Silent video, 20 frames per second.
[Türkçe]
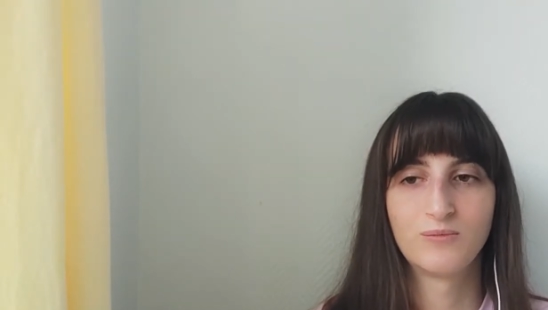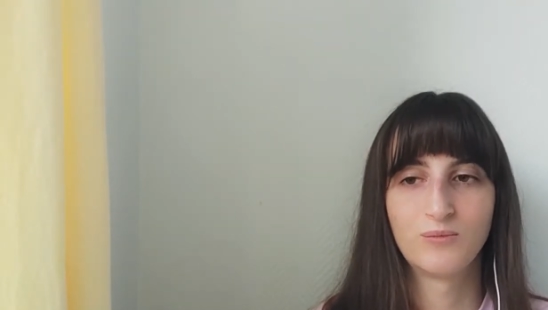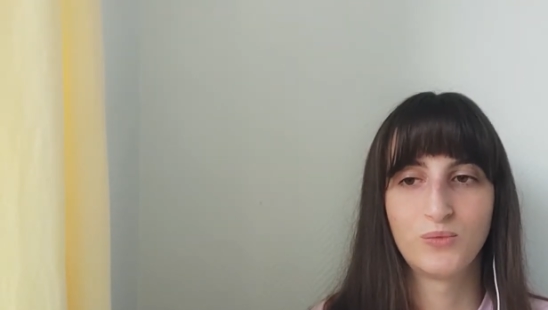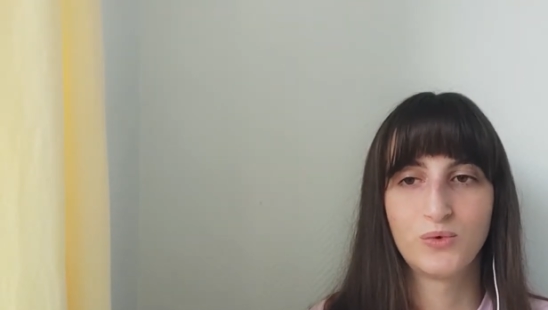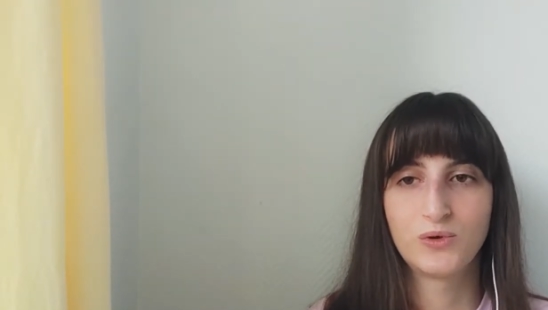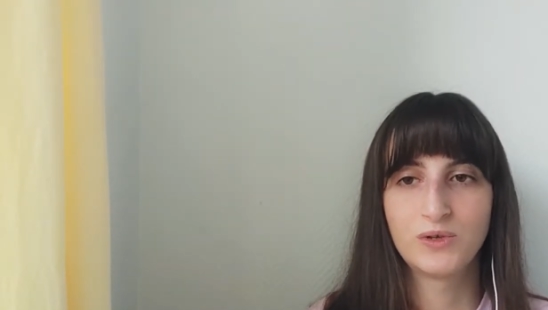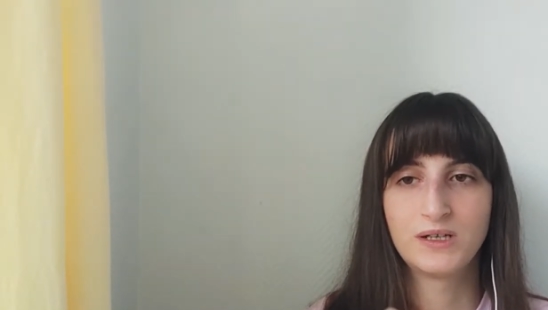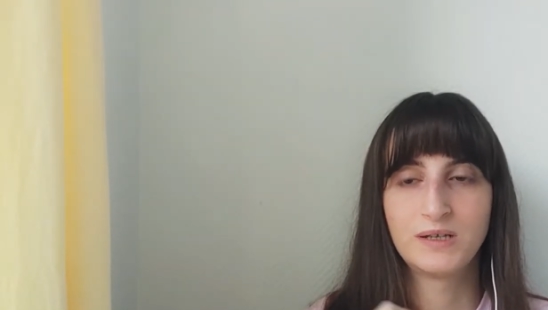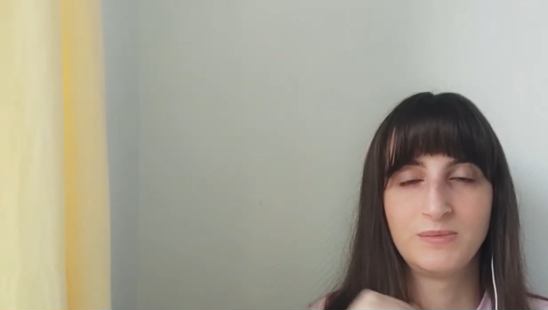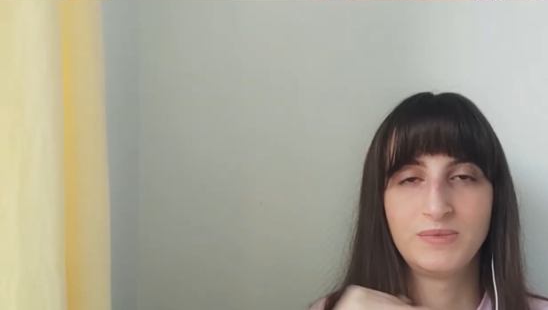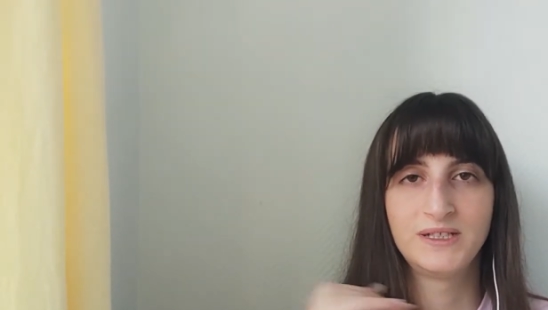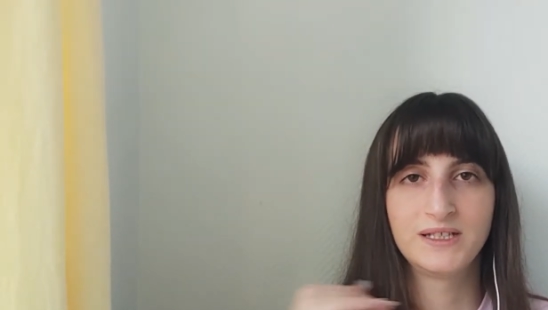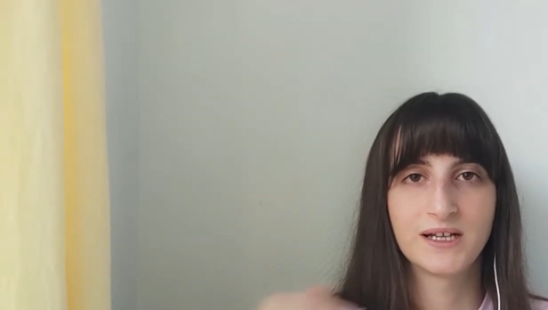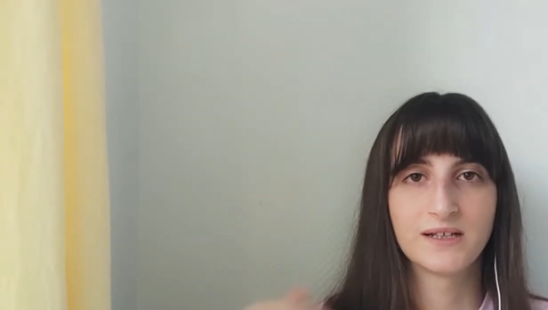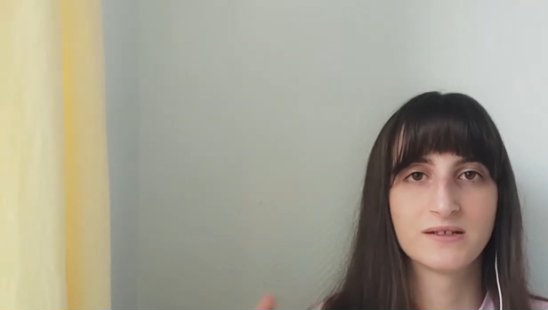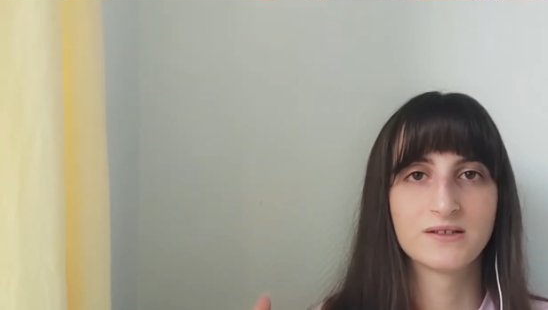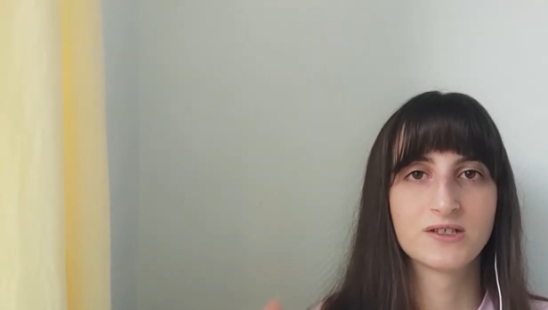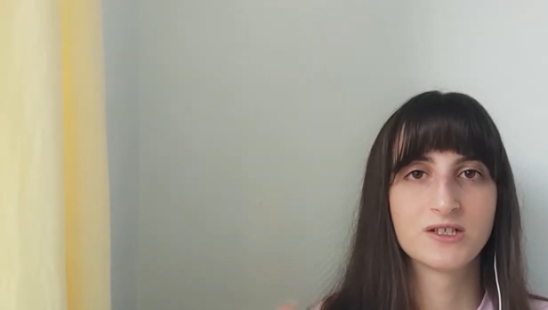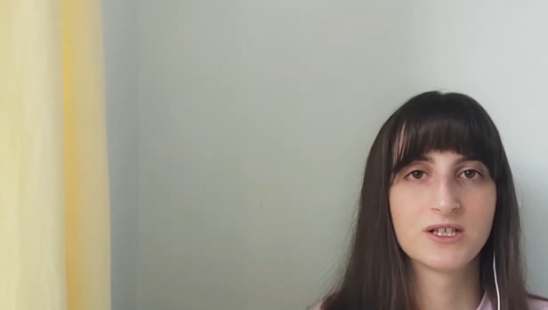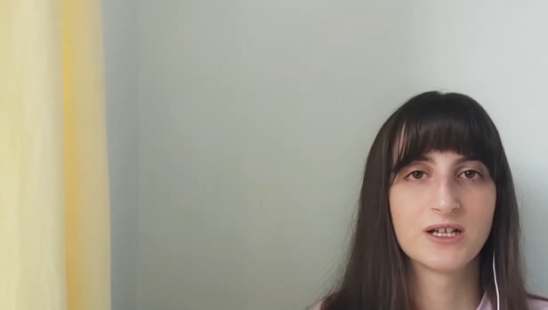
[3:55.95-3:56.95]
Böyle bir
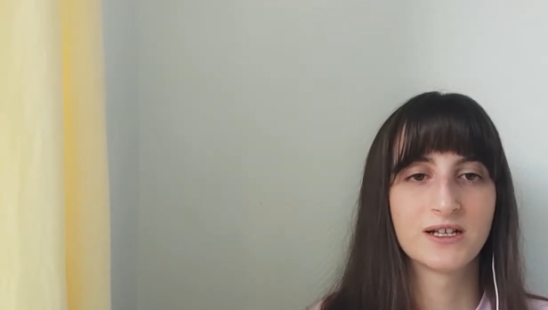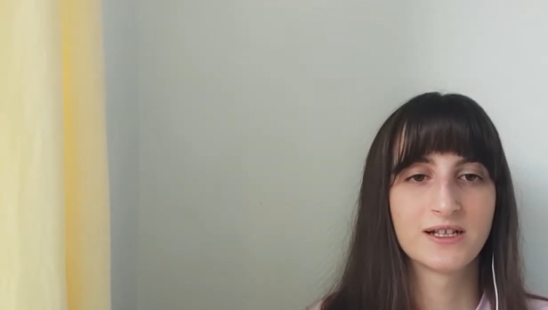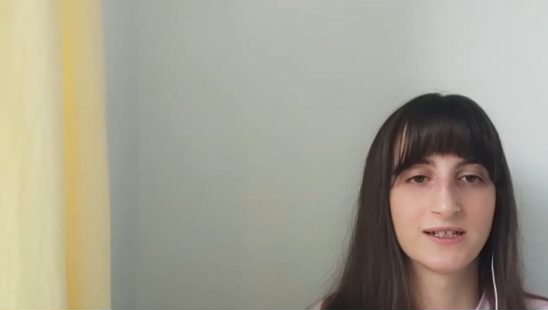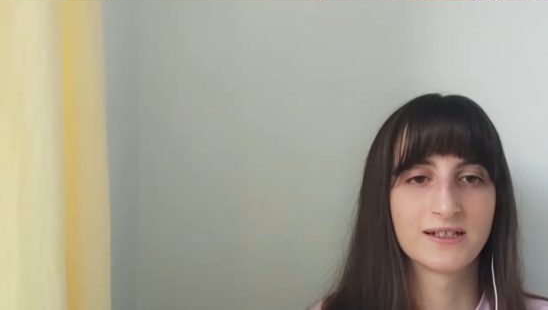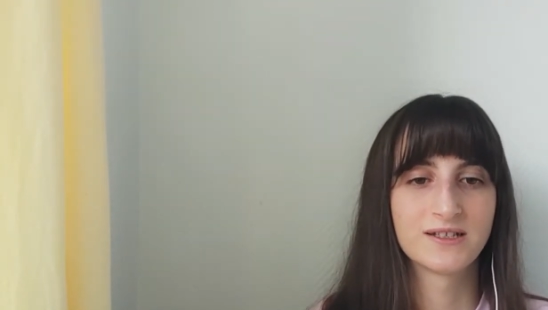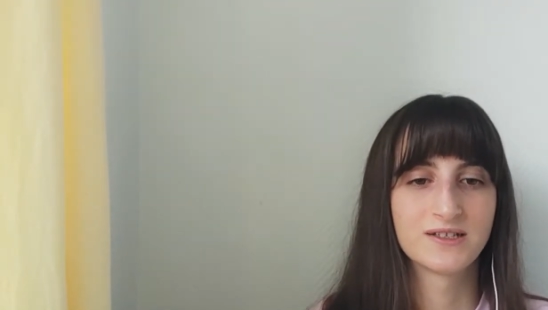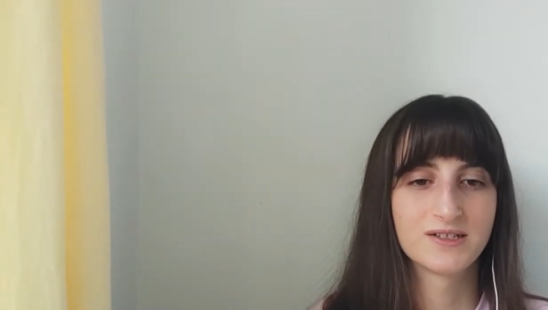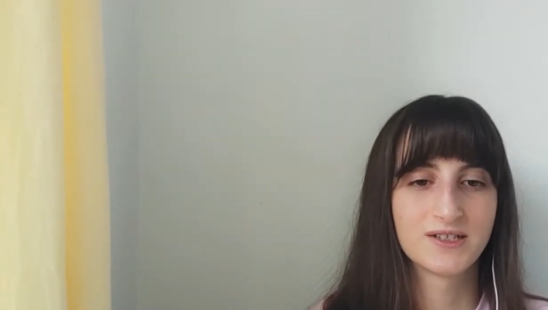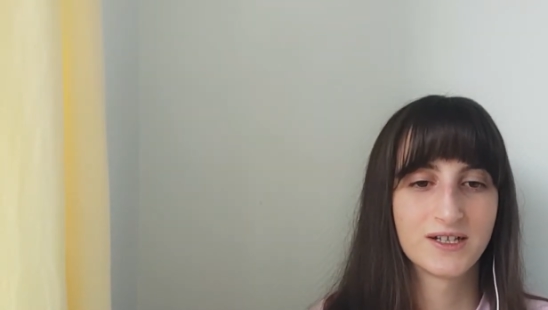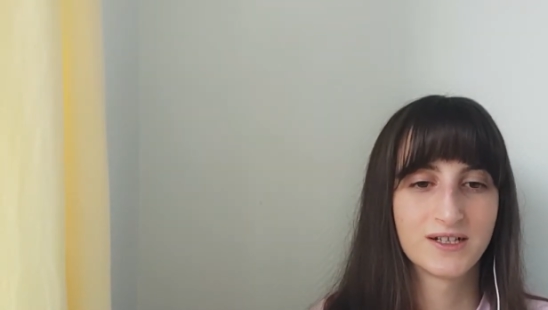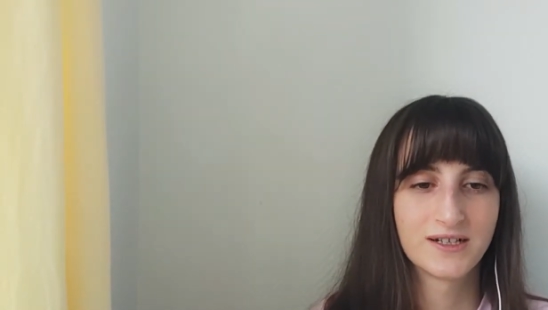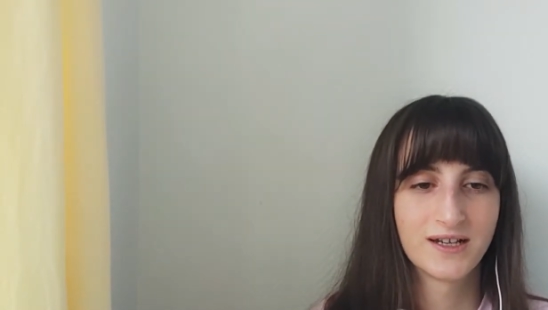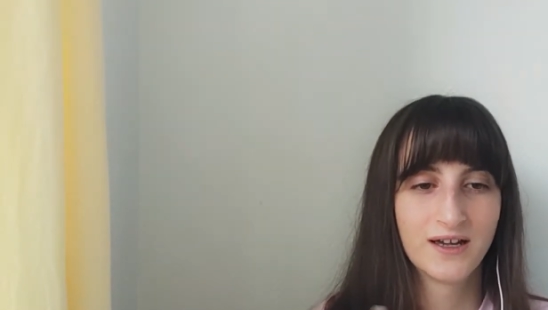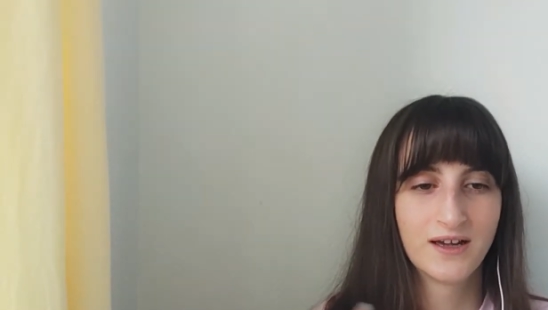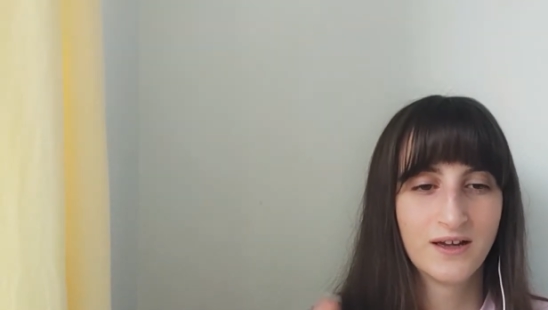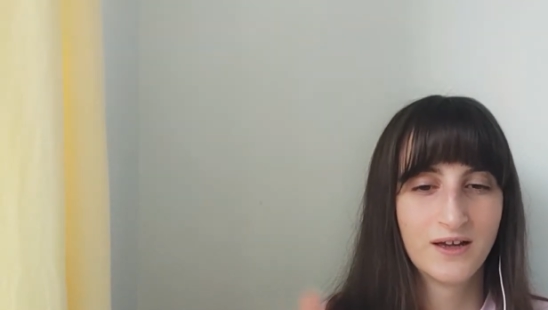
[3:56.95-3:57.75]
yanlışı arkadaşlar.